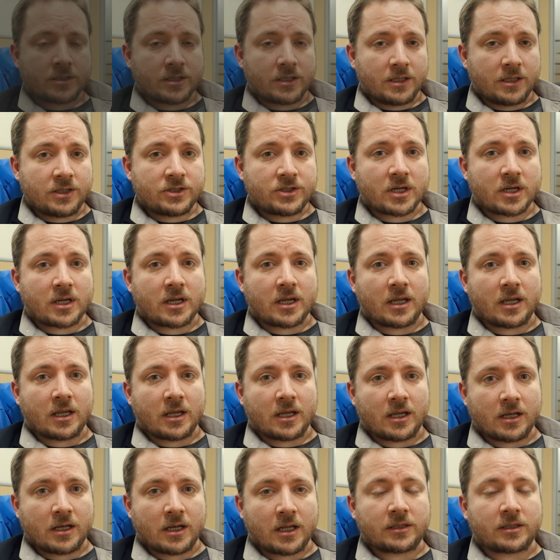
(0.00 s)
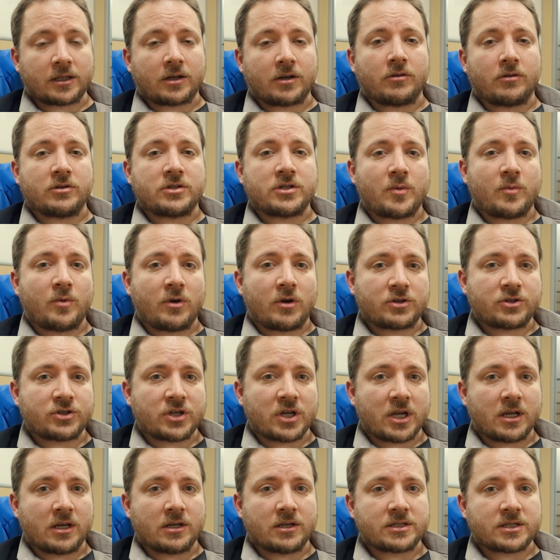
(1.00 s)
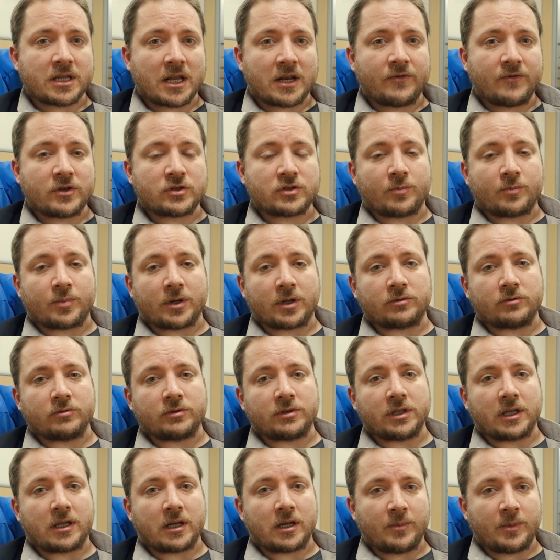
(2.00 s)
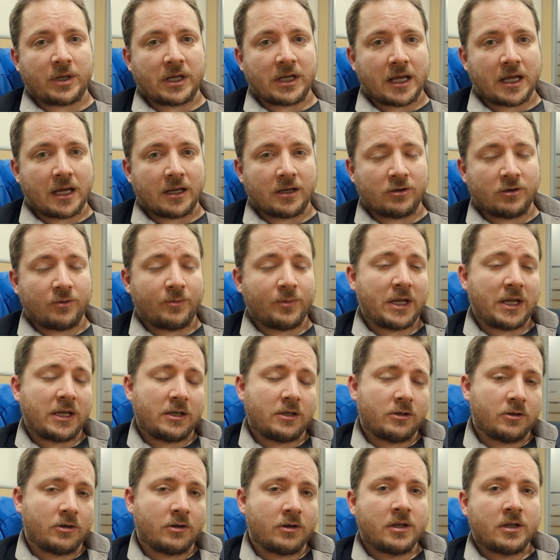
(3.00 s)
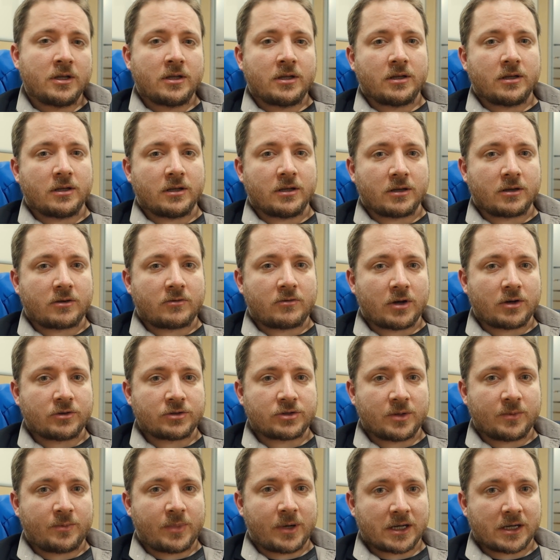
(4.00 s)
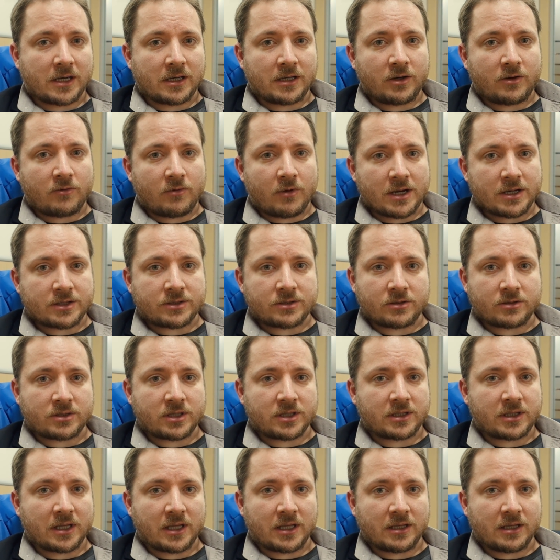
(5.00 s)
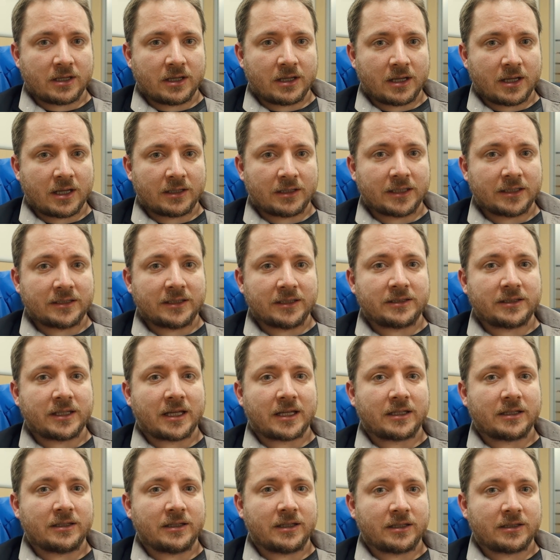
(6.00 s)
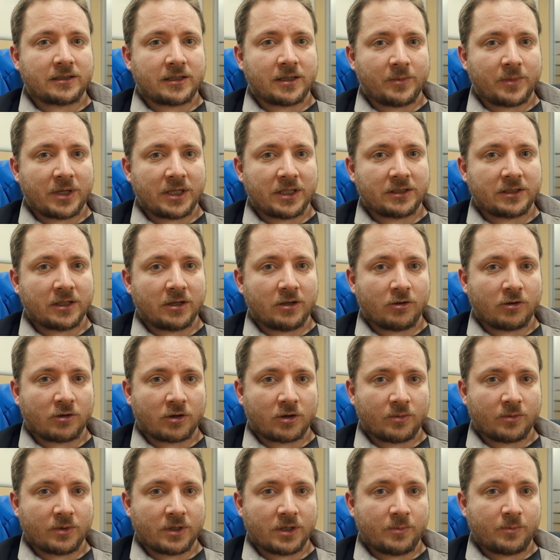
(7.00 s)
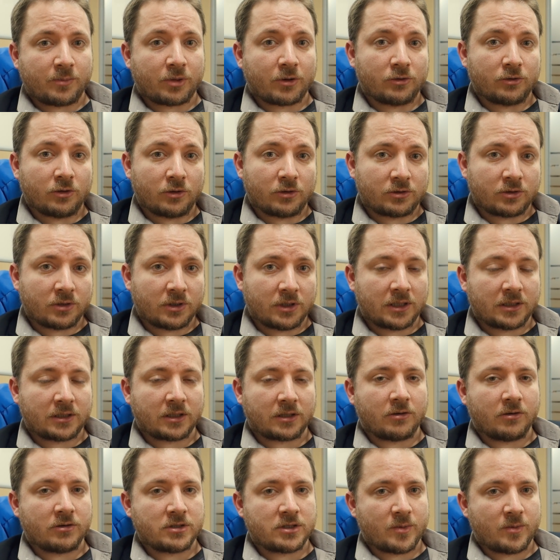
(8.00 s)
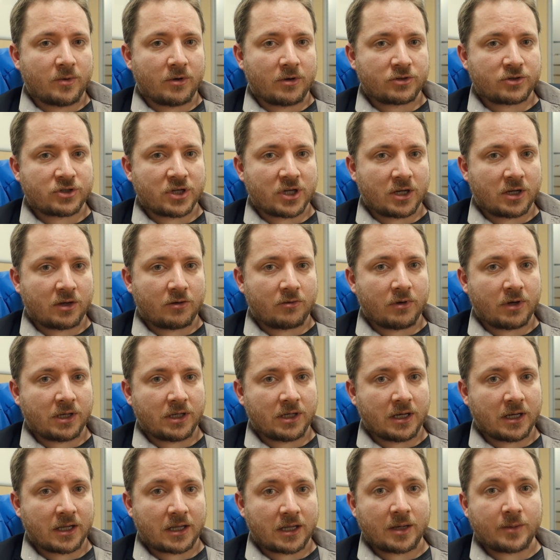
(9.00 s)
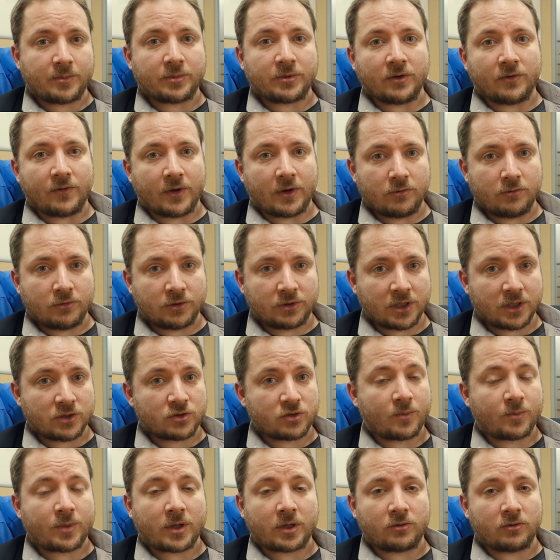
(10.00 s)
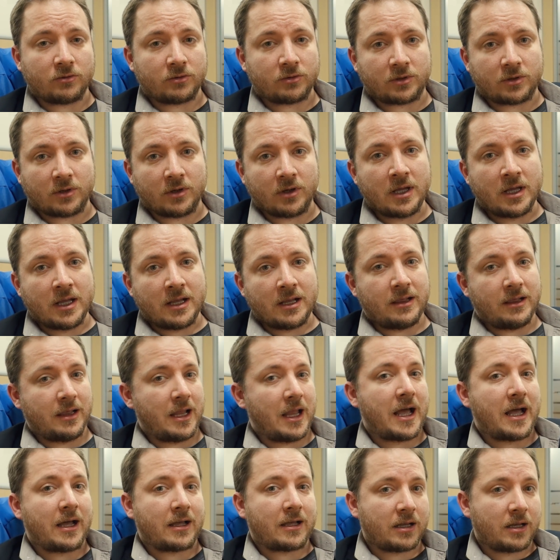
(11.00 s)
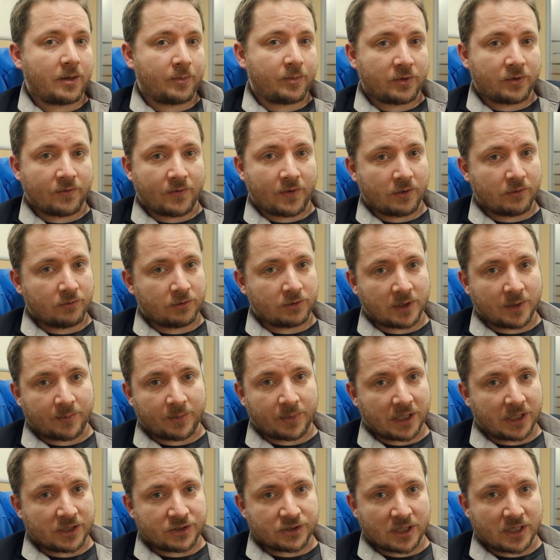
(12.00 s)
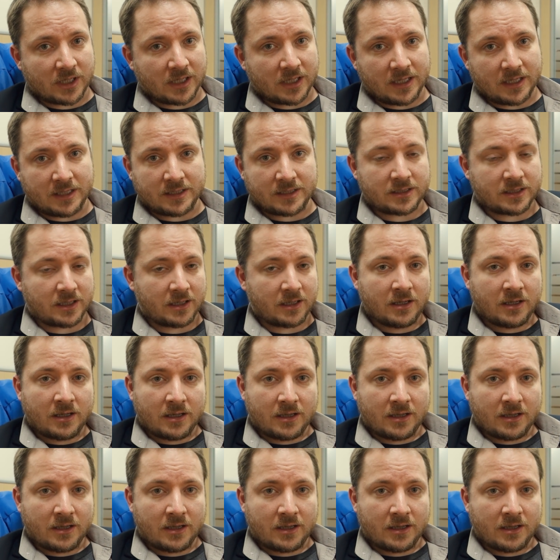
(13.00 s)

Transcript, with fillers: Si dice che la tecnologia blockchain serve soprattutto ai criminali, o meglio, eh, quando si parla di questo si tende ad additare direttamente il, loro, il prodotto della tecnologia blockchain, quindi le criptovalute e soprattutto la criptovaluta per eccellenza,